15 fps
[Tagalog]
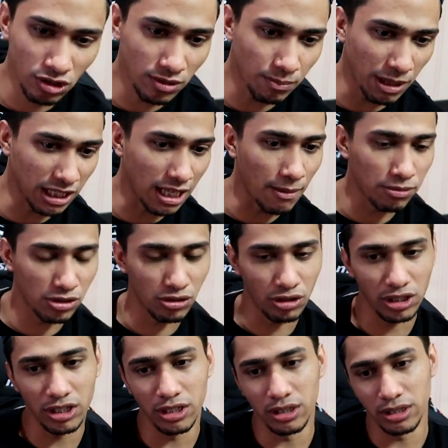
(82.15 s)
pagkatapos nun,
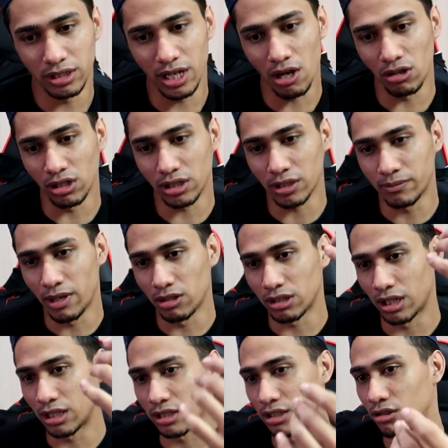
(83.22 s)
di, di ako nagtrabaho
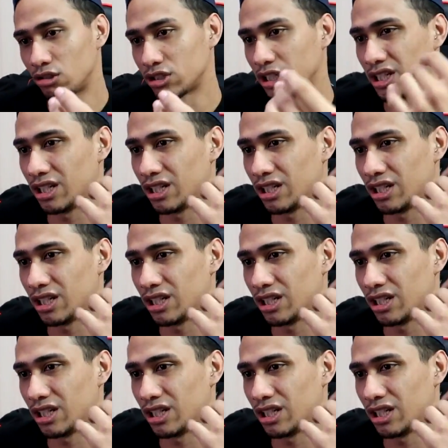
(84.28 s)
talaga sa kotse.